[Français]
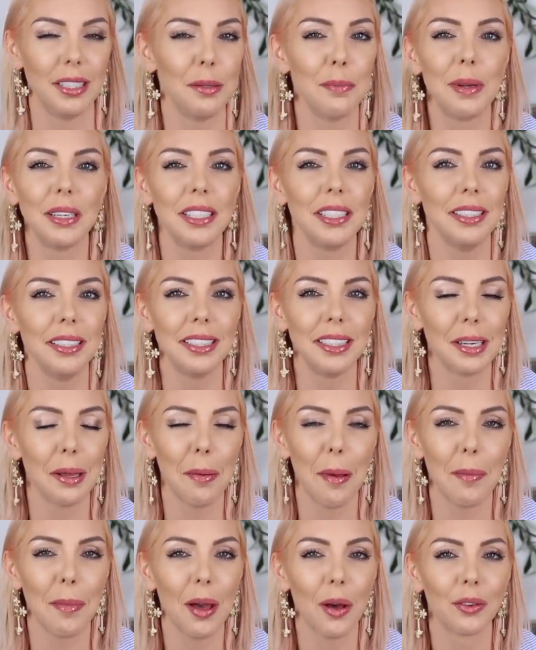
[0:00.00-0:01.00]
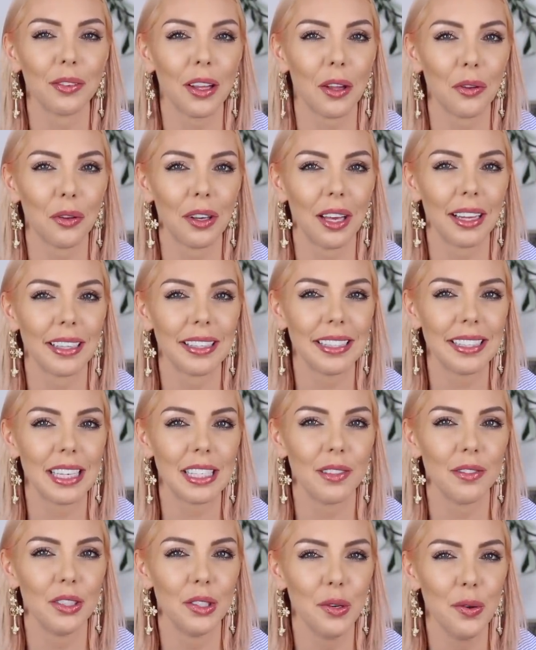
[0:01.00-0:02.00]
J'imagine déjà ma mère en train de regarder
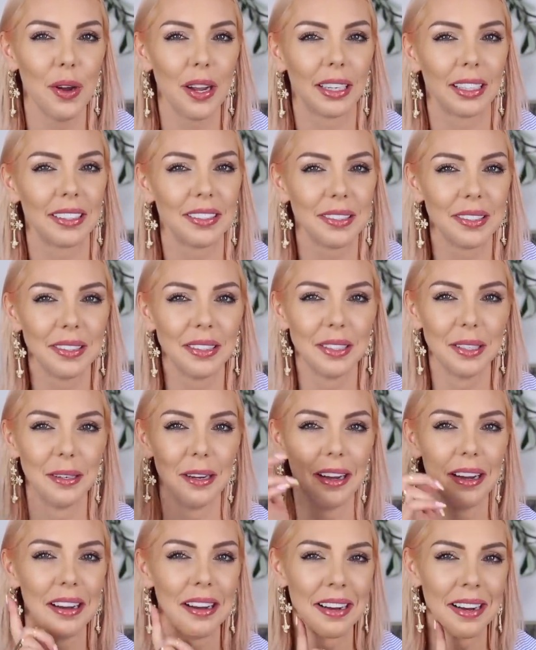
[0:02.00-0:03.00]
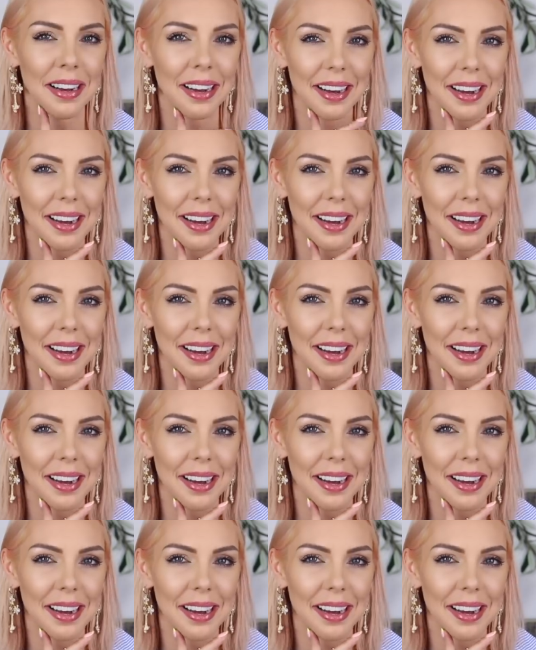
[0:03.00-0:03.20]
cette vidéo et qu'elle se dit Oh,